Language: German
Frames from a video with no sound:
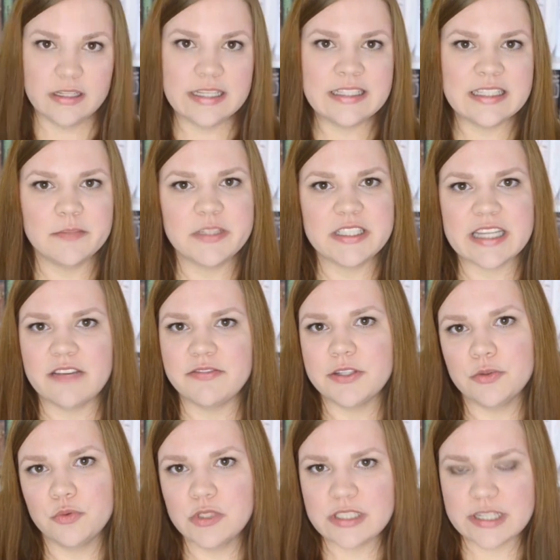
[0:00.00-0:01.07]
In dem
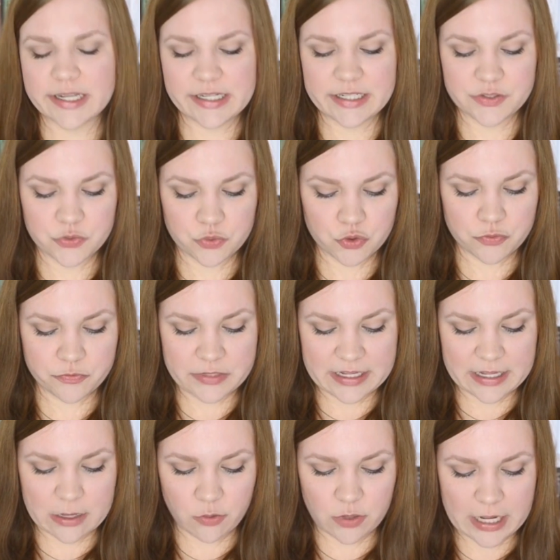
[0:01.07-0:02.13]
betreffenden Urteil dazu
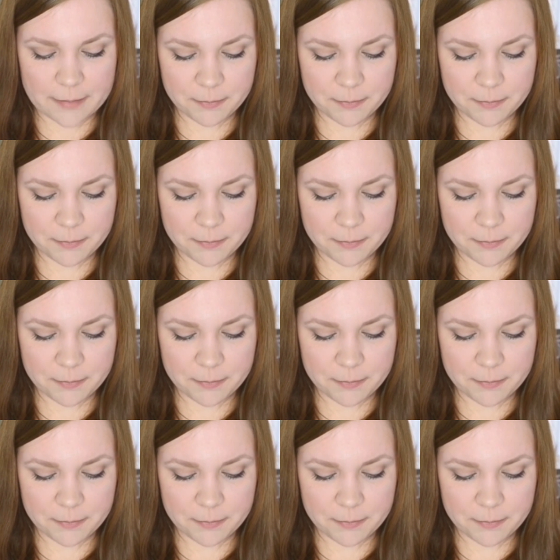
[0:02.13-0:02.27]
war auch